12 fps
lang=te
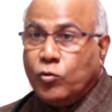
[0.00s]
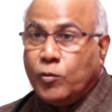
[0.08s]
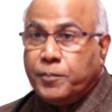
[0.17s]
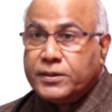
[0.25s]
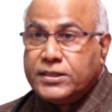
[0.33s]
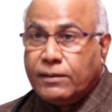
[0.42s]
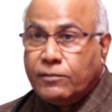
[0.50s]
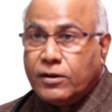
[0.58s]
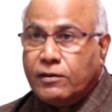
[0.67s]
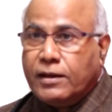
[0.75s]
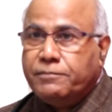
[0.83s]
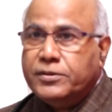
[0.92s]

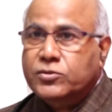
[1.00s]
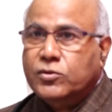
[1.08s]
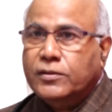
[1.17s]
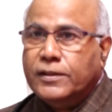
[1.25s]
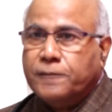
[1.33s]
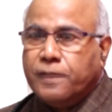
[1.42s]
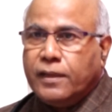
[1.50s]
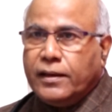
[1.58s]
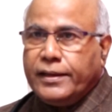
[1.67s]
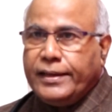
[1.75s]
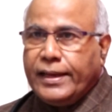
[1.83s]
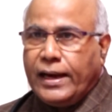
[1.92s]
ఉపశమనం లభిస్తుంది
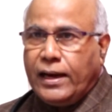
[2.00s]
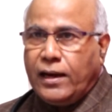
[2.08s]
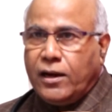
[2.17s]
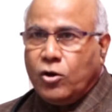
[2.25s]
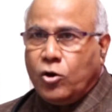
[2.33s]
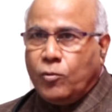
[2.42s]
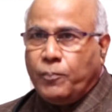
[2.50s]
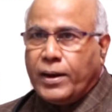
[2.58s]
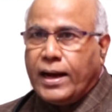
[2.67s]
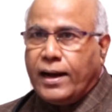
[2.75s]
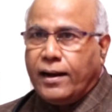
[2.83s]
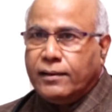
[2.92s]
ఎల్
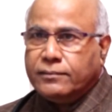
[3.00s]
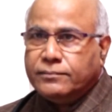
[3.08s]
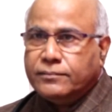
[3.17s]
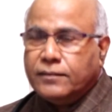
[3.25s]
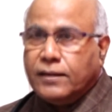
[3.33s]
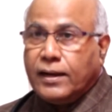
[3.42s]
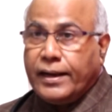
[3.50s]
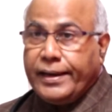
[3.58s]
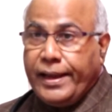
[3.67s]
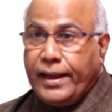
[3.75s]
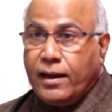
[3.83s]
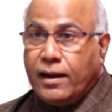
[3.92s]
డోపా
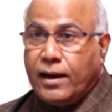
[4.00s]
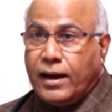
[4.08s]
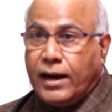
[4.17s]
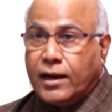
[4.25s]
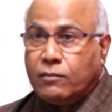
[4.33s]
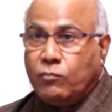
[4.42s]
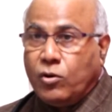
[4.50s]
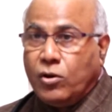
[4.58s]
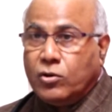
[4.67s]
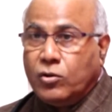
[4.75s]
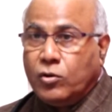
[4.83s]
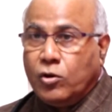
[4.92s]
అనే
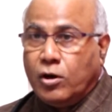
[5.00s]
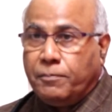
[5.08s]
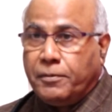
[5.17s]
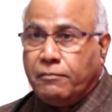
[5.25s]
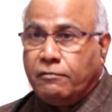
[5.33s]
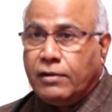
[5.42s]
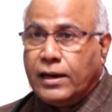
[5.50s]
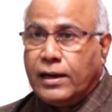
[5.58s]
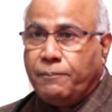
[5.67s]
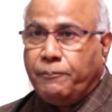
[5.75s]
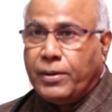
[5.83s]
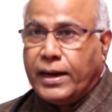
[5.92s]
హార్మోను లోపం వల్ల
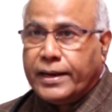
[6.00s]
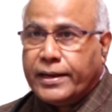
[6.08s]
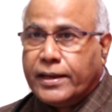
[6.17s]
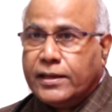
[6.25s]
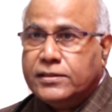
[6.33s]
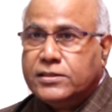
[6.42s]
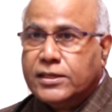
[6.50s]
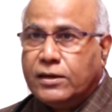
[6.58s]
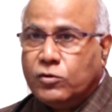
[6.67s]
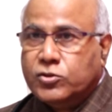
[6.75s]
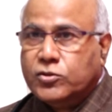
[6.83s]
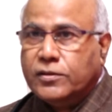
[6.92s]
పార్కిన్సన్
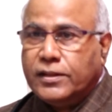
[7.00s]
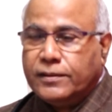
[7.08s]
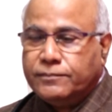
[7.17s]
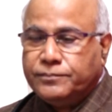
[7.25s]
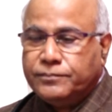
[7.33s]
వస్తుంది